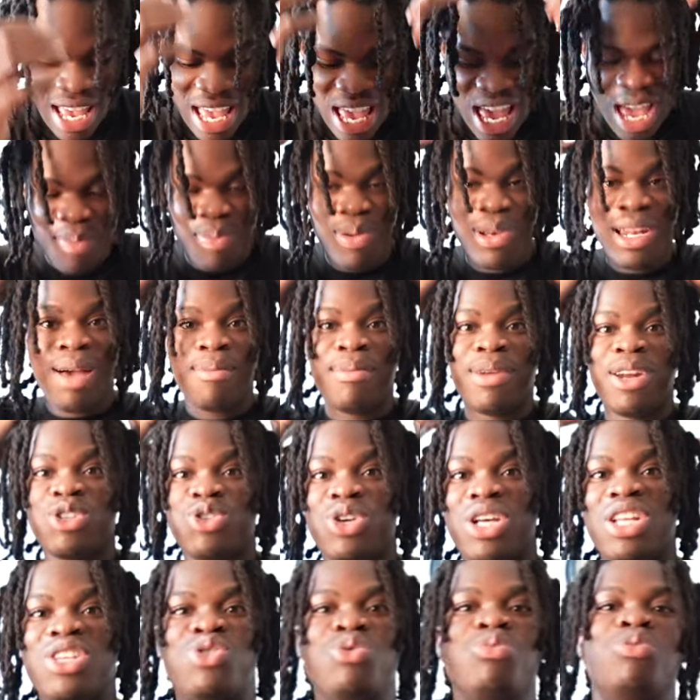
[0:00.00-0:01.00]
Et puis là, maintenant, je suis
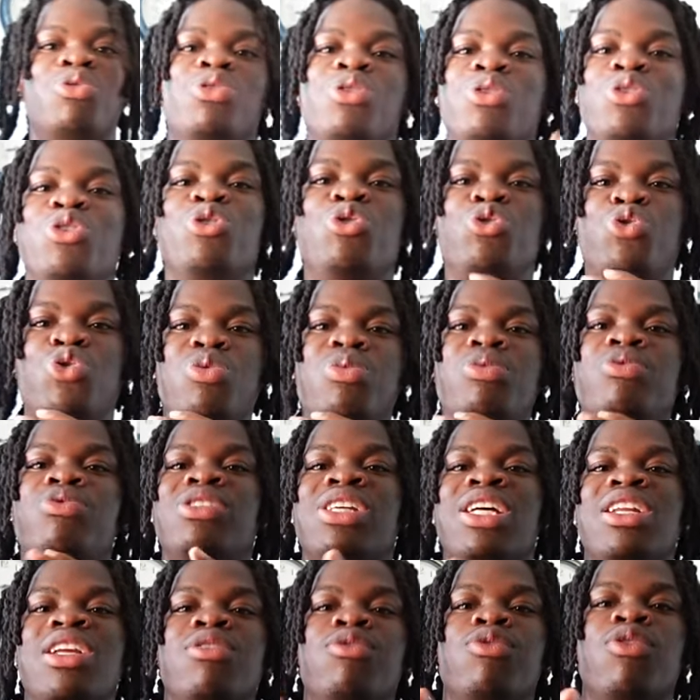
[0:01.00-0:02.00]
allé sur mon YouTube. Vous
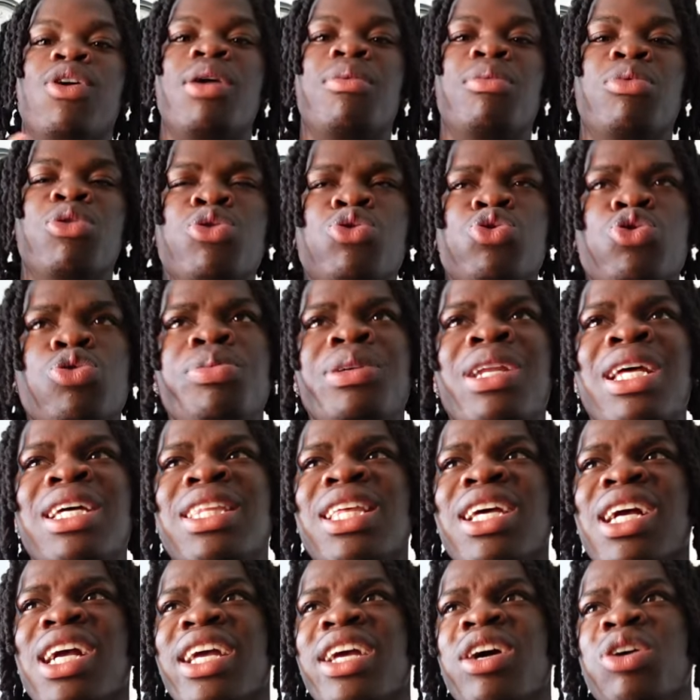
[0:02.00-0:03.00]
allez voir, mon YouTube, il a
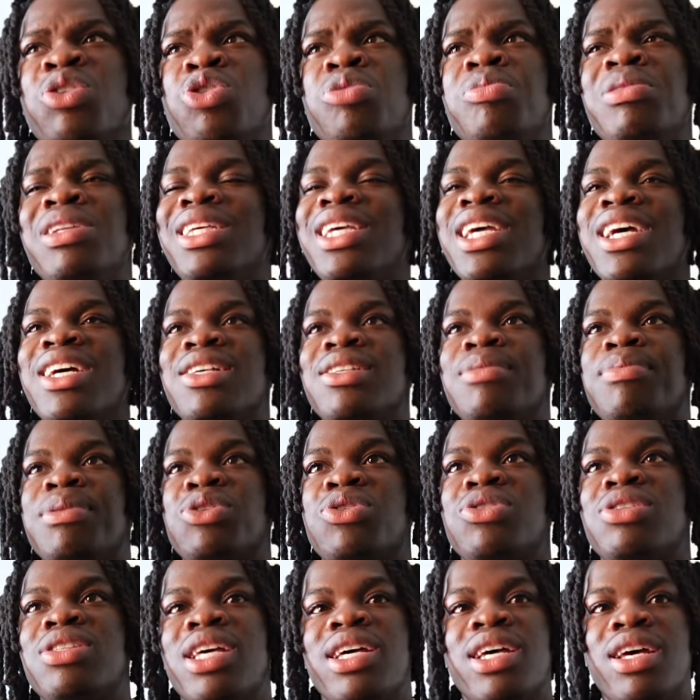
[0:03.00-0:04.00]
été créé en 2015 parce
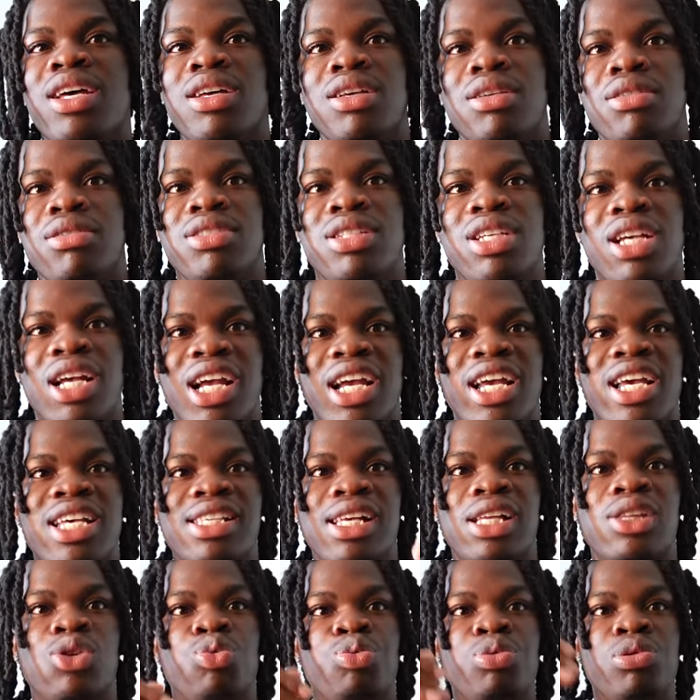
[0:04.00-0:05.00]
que j'ai créé
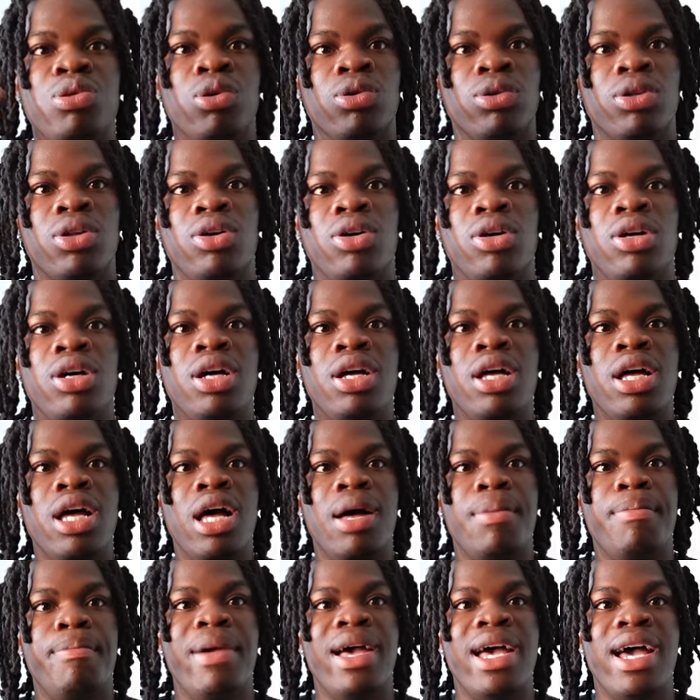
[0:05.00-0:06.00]
ça depuis longtemps.
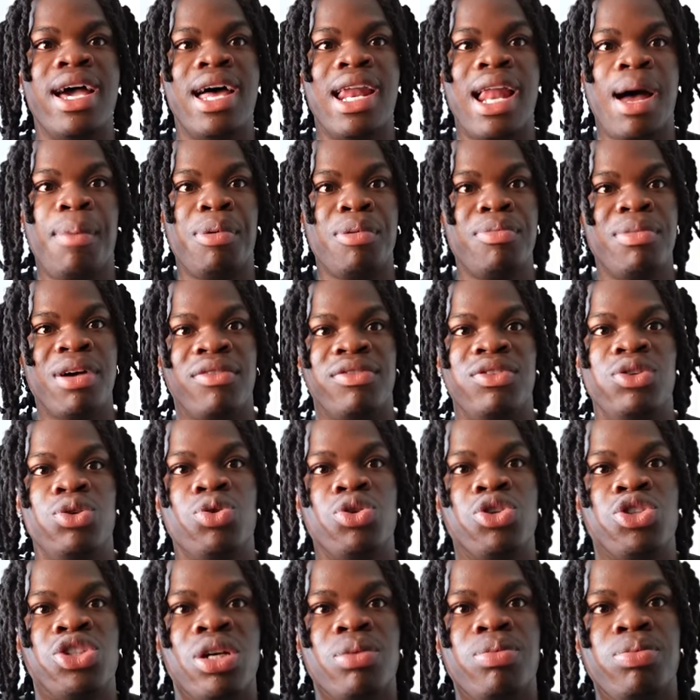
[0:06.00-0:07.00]
Mais la première vidéo
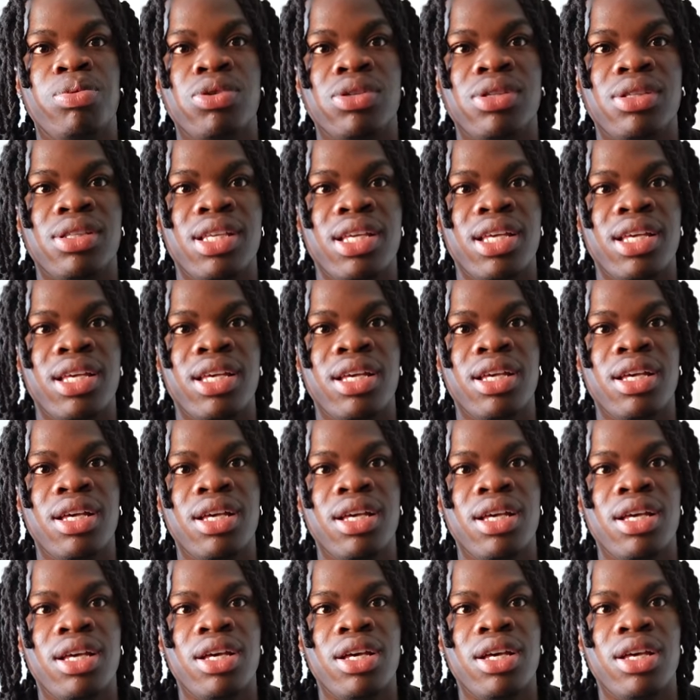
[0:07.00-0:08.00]
que j'ai postée
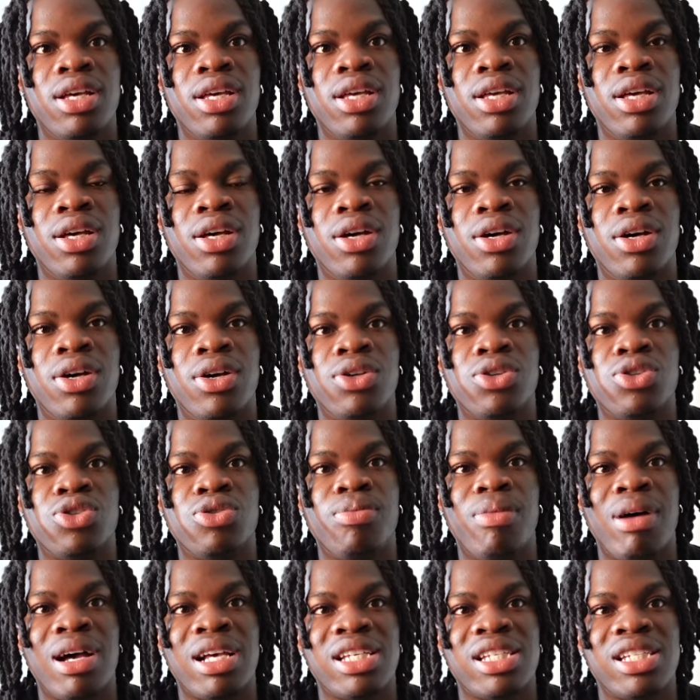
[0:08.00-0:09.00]
euh, sur
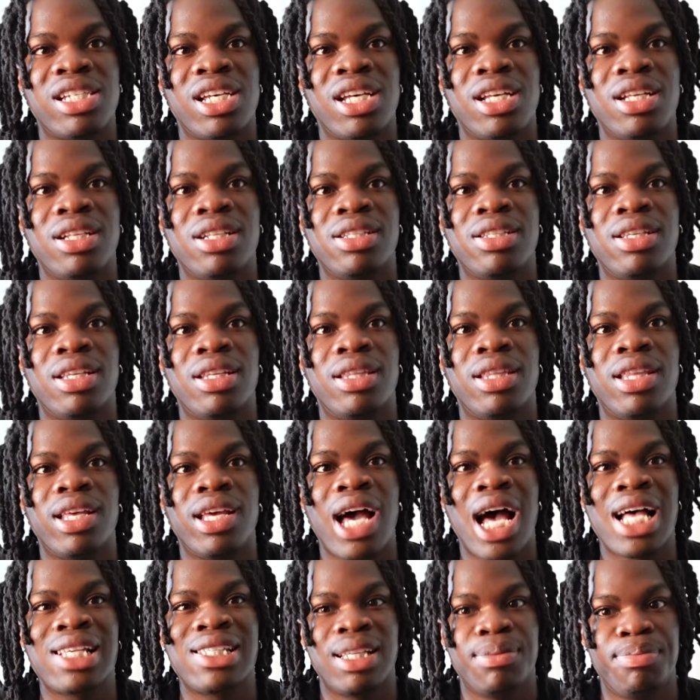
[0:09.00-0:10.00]
ma chaîne, c'était
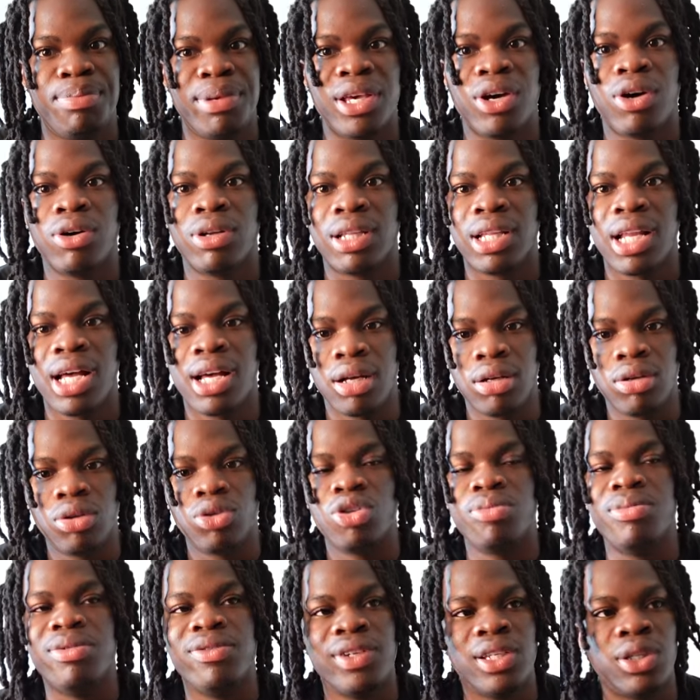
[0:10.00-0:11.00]
à cette période-là, en
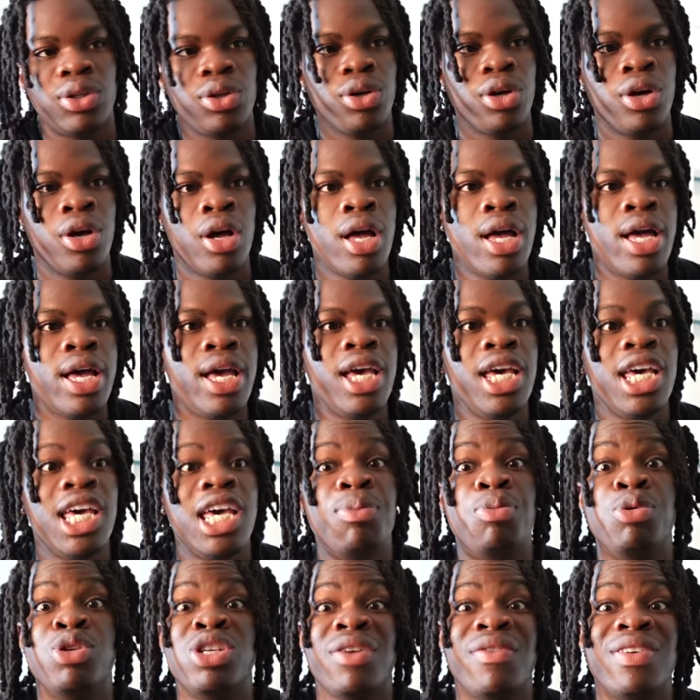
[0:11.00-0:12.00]
2021. Et
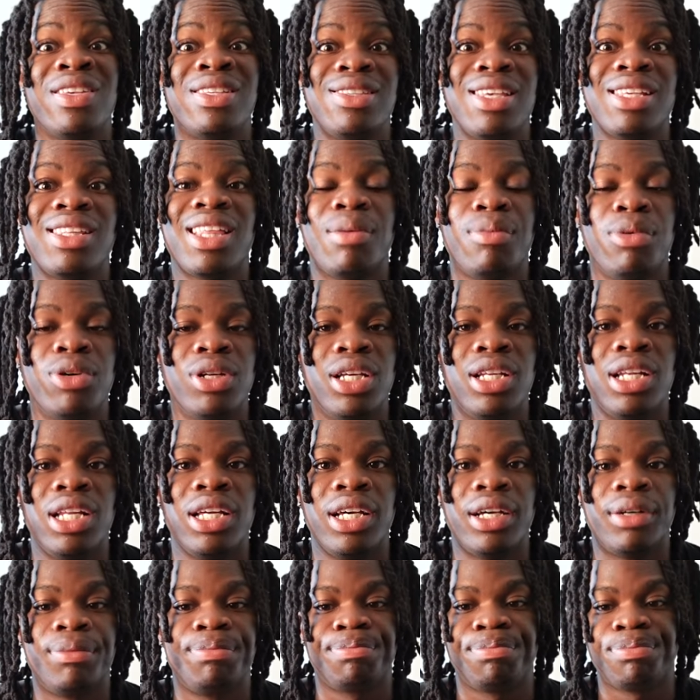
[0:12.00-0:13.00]
puis, j'avais 7 abonnés, les
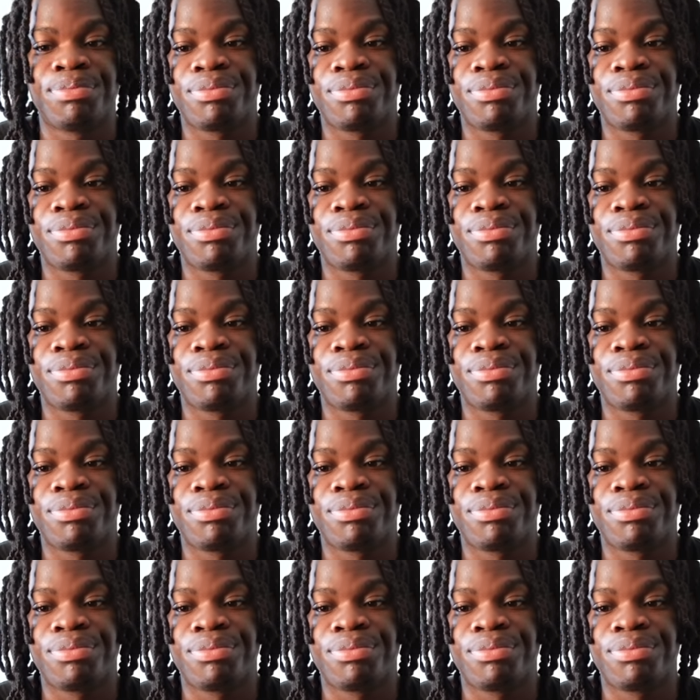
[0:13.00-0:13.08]
gars.